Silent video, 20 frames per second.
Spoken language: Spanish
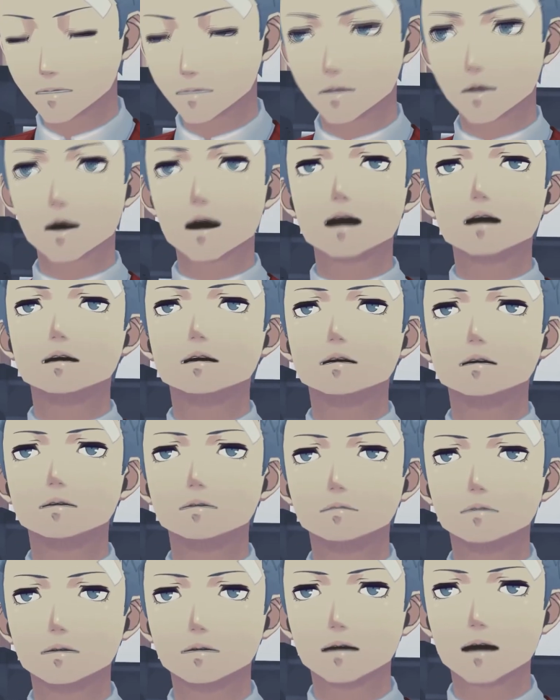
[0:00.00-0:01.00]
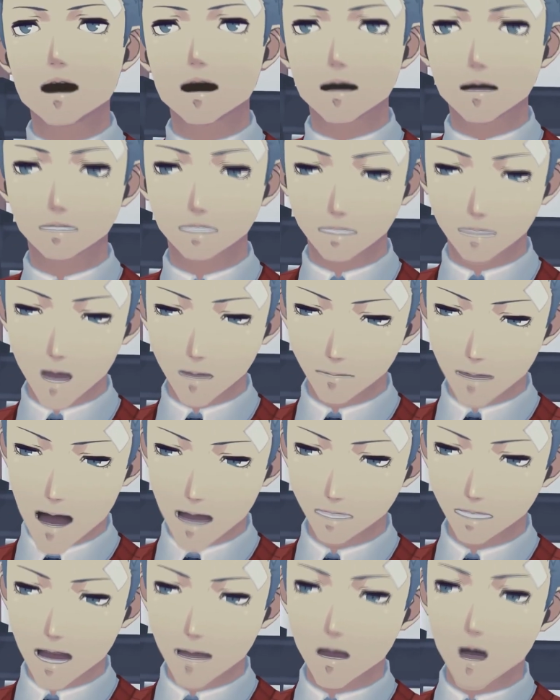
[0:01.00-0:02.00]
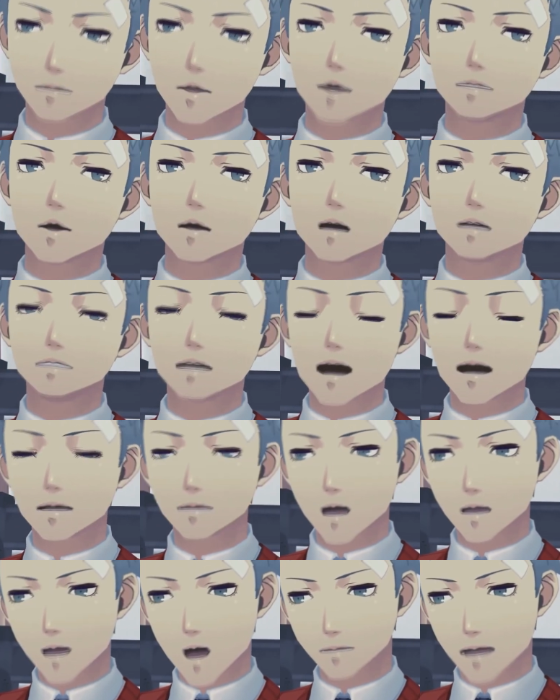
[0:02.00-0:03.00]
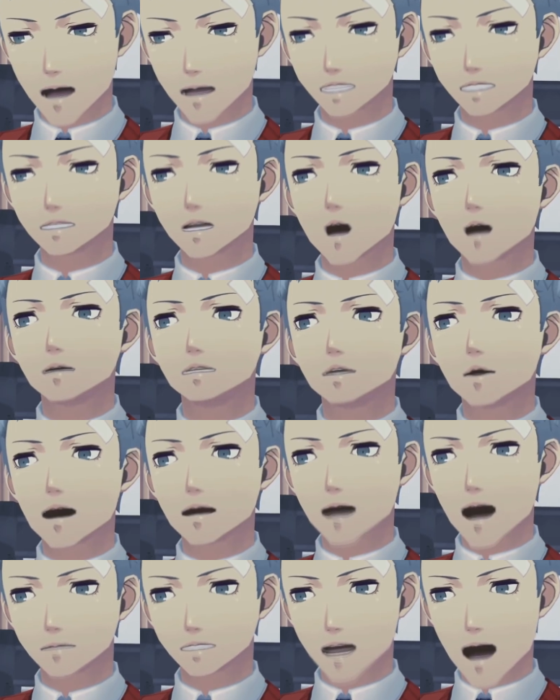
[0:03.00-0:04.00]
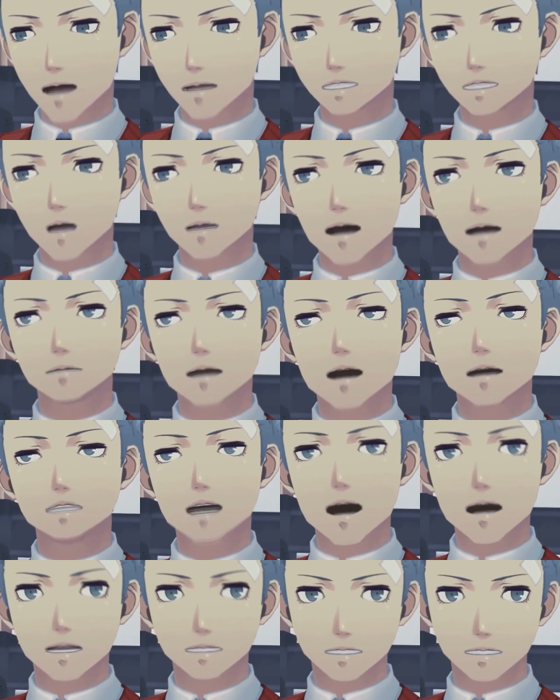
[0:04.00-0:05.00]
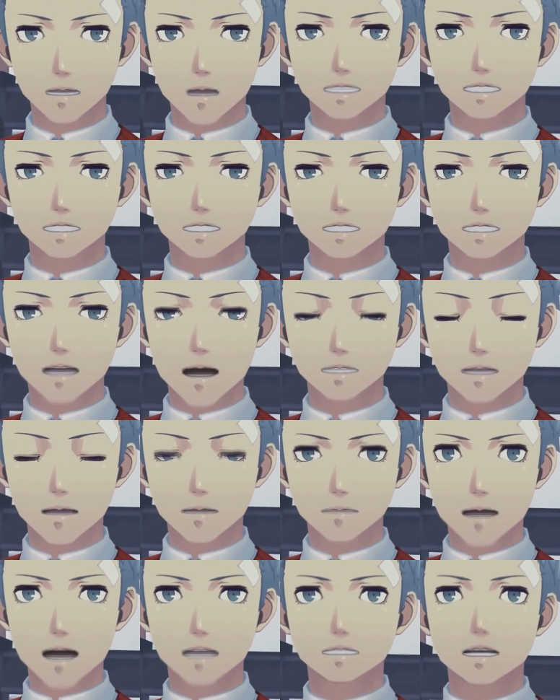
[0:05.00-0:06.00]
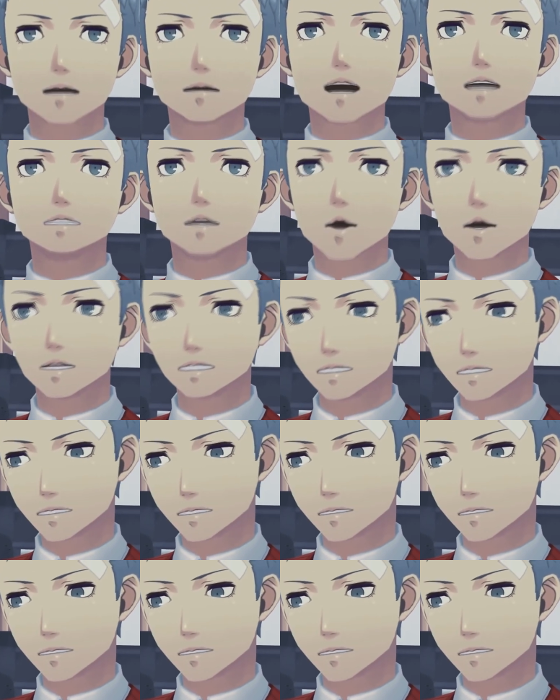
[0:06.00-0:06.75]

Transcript: Bueno, a veces la computadora puede iniciar una actualización automática al software y eso puede borrar el historial.